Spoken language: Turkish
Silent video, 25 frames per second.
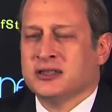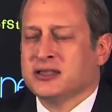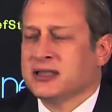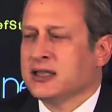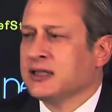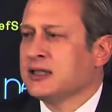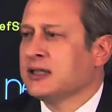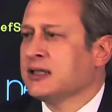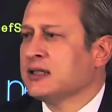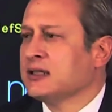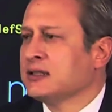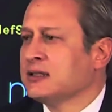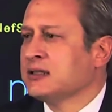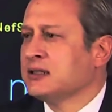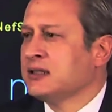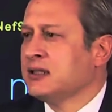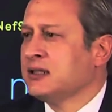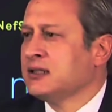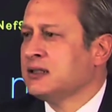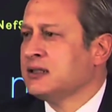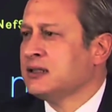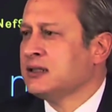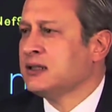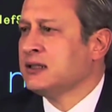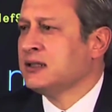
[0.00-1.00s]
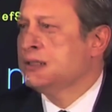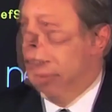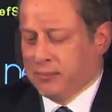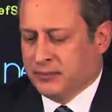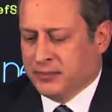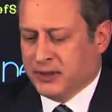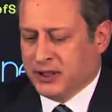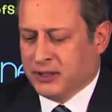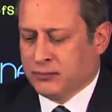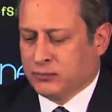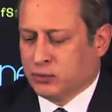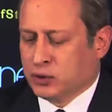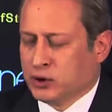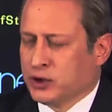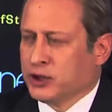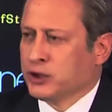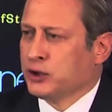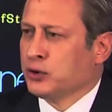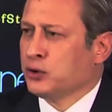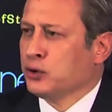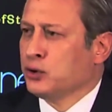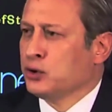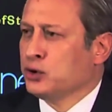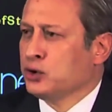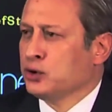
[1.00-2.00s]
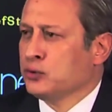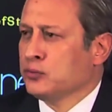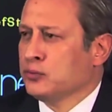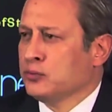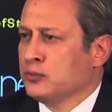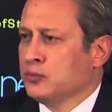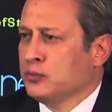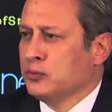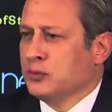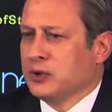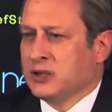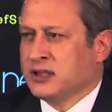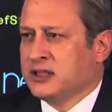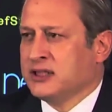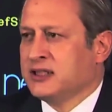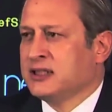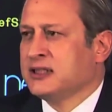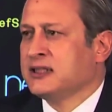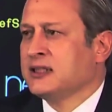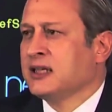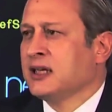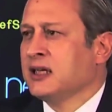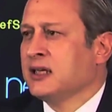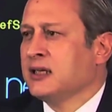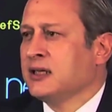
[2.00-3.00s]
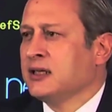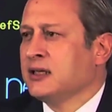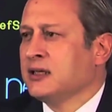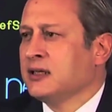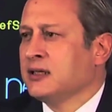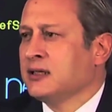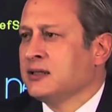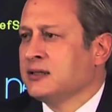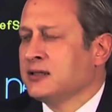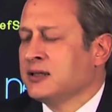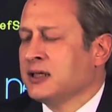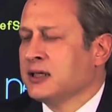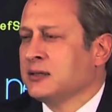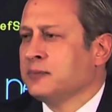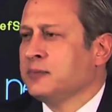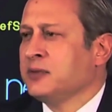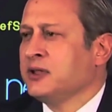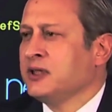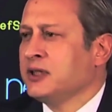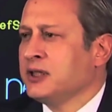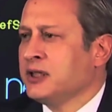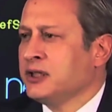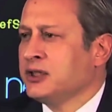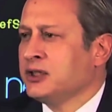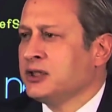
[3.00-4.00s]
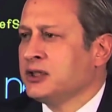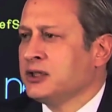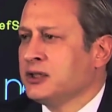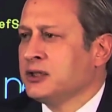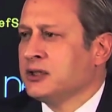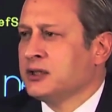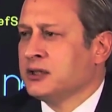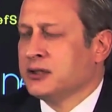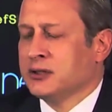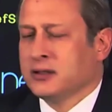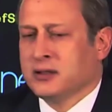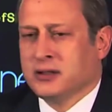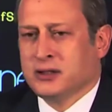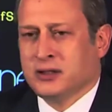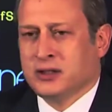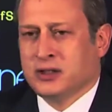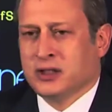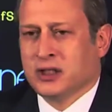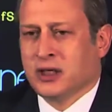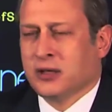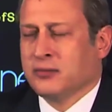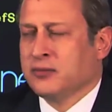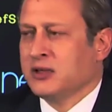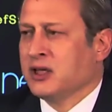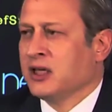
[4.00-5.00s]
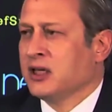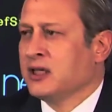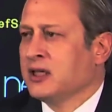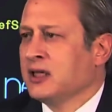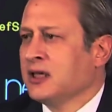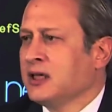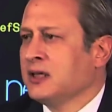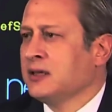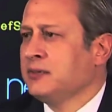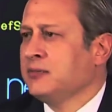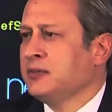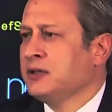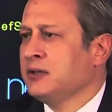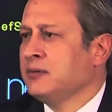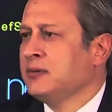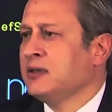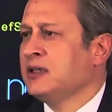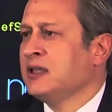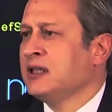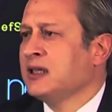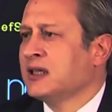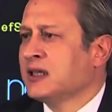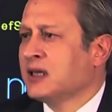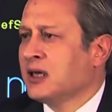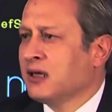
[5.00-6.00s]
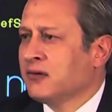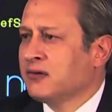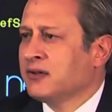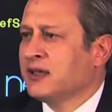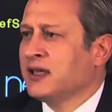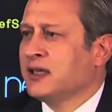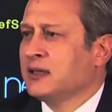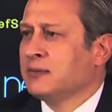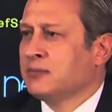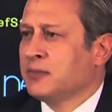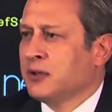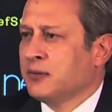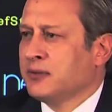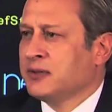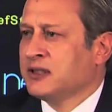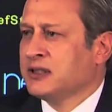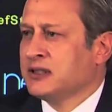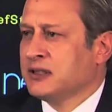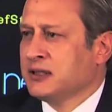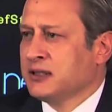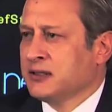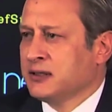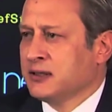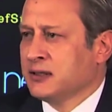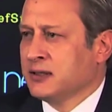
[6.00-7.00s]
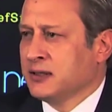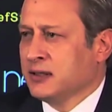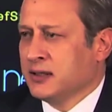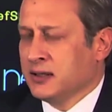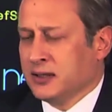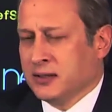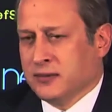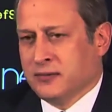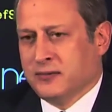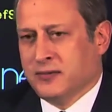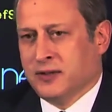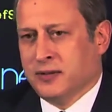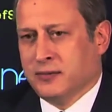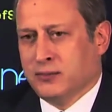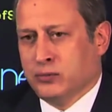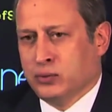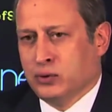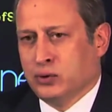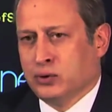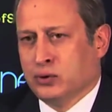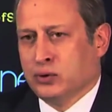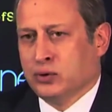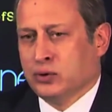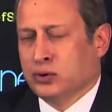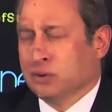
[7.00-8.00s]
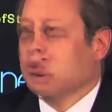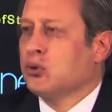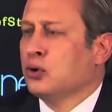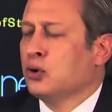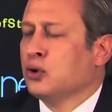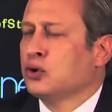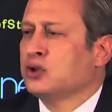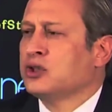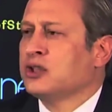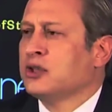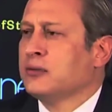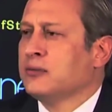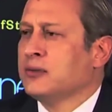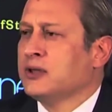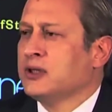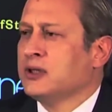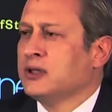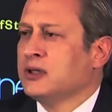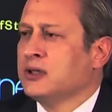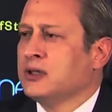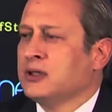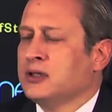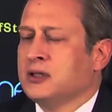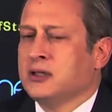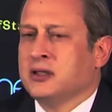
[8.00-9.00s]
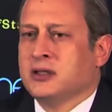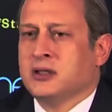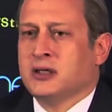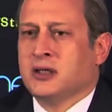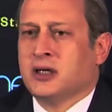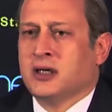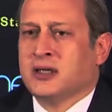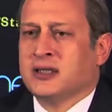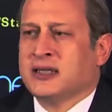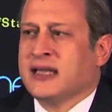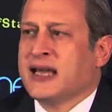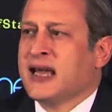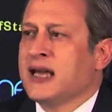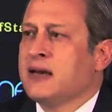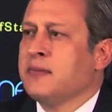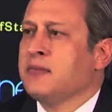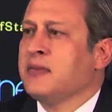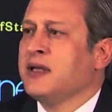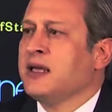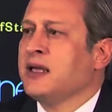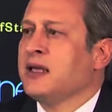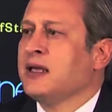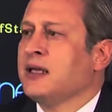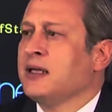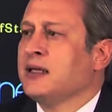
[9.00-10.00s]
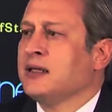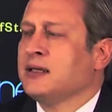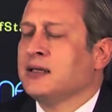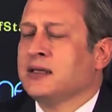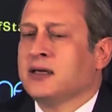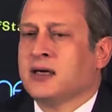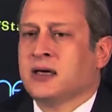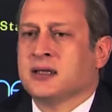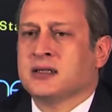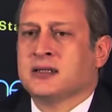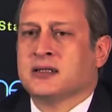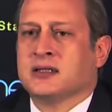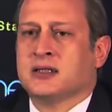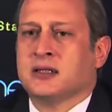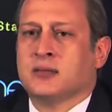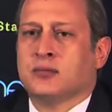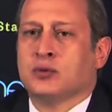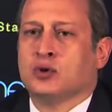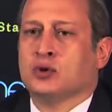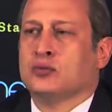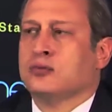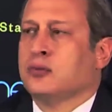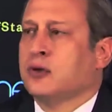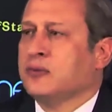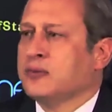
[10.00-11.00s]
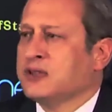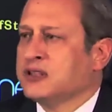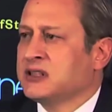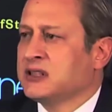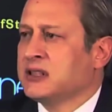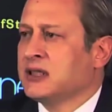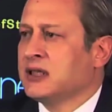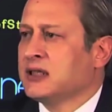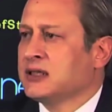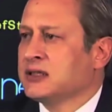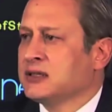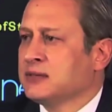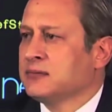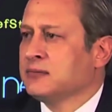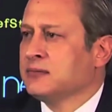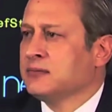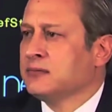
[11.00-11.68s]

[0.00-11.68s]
bir çağrımda Galatasaray siyasetinde kendi yararesi olmasa da kullanılmaya çalışılan Sayın Fatih Terim'edir. O da çıksın konuşsun. Bütün herkes konuşsun. Herkes bildiklerini anlatsın. Galatasaray'da bir